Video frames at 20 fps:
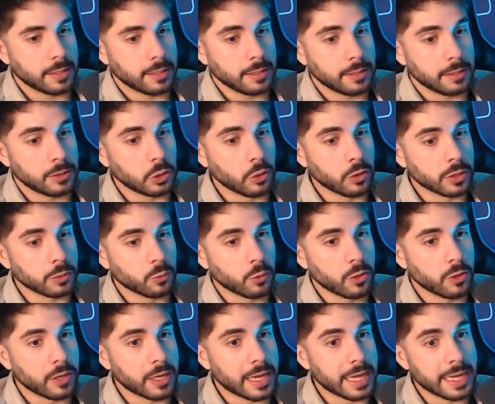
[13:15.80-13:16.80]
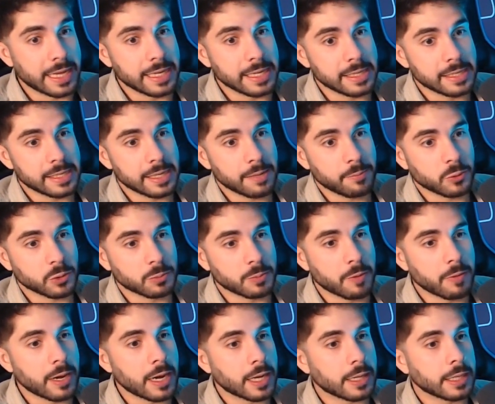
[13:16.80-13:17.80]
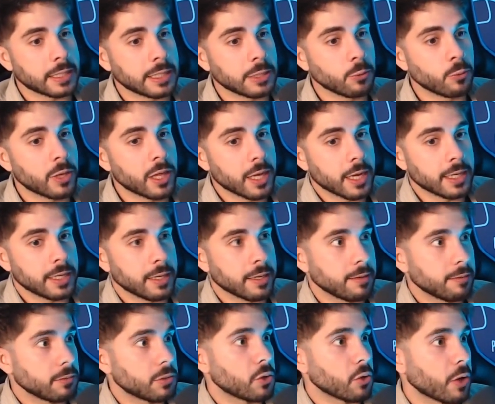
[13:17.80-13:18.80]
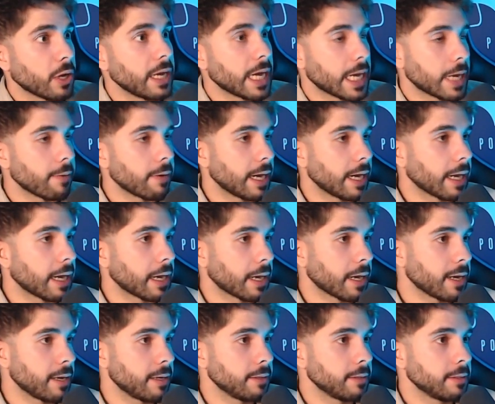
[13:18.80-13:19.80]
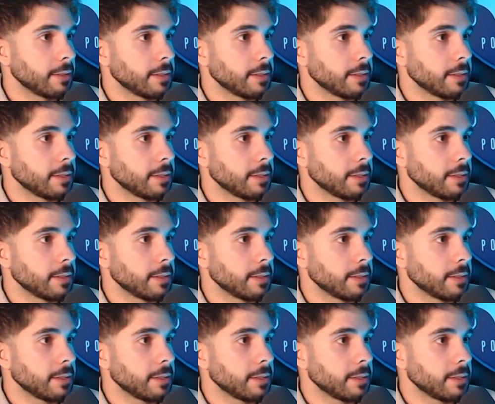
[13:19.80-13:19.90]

Entonces, bueno, ahí ya pues me vi la tesitura de que yo quería acabar la carrera